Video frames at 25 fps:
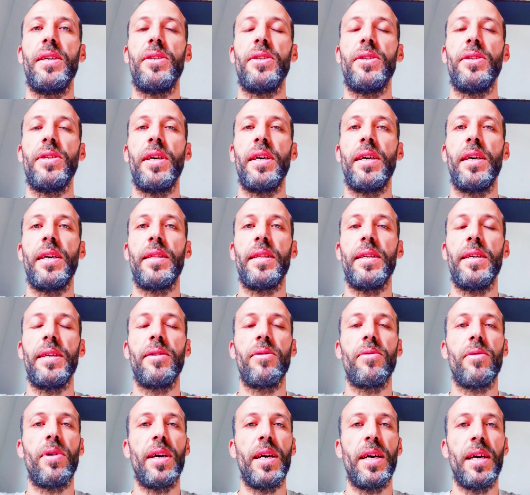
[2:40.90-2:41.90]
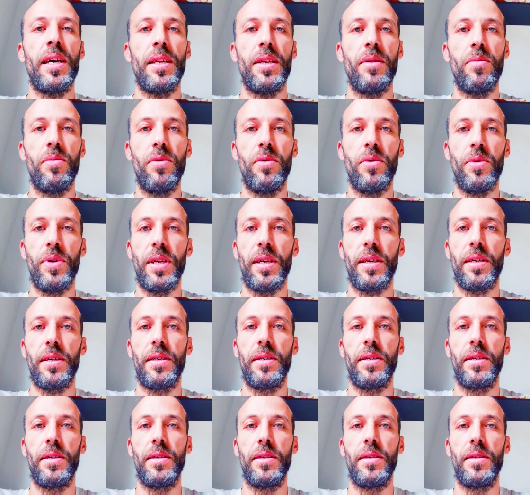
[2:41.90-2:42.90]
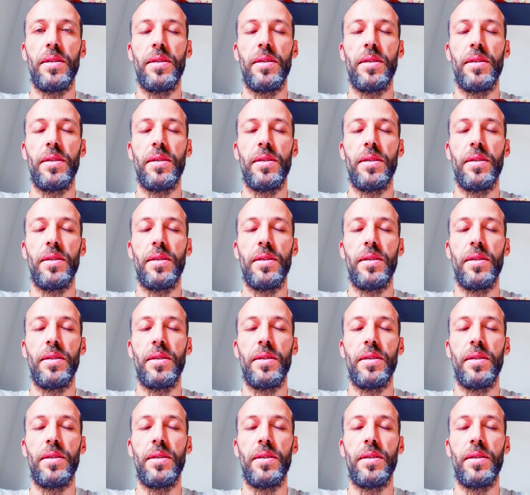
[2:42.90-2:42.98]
الشياطين يحاربونك